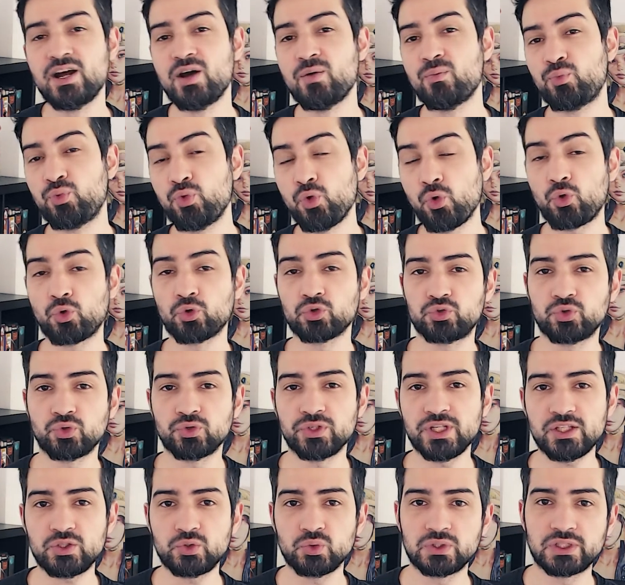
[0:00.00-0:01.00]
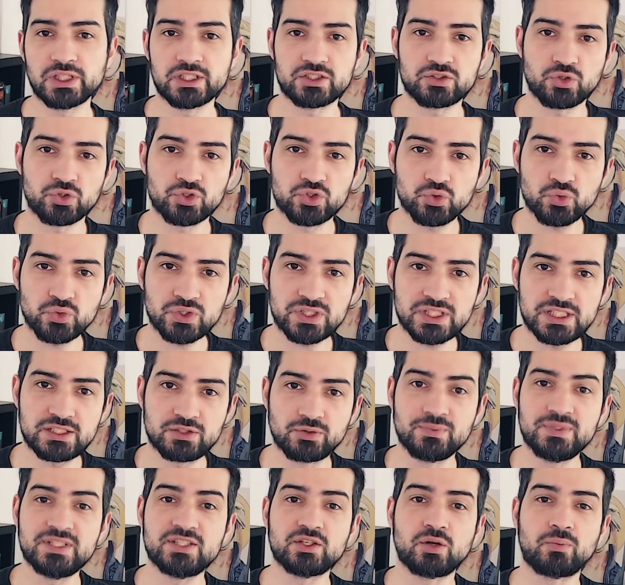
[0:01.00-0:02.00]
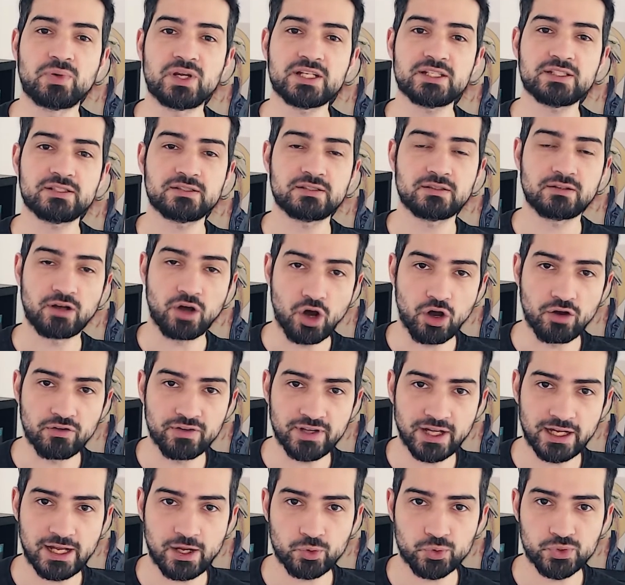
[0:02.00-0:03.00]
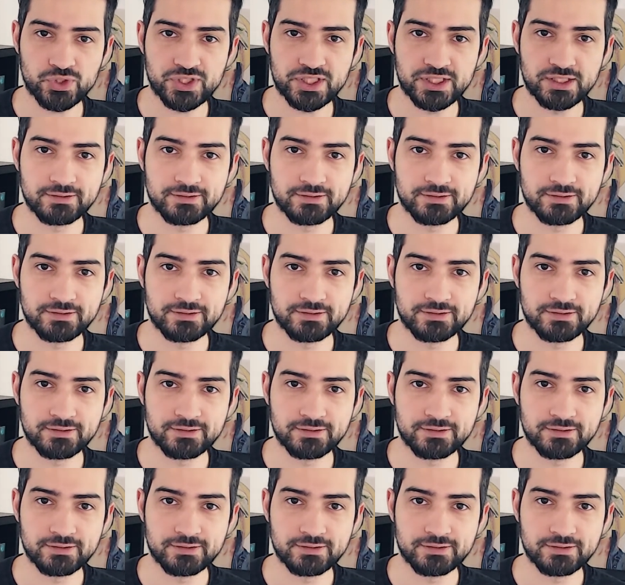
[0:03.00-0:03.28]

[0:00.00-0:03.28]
pour contourner toutes les sanctions qui sont mises en place envers la Russie.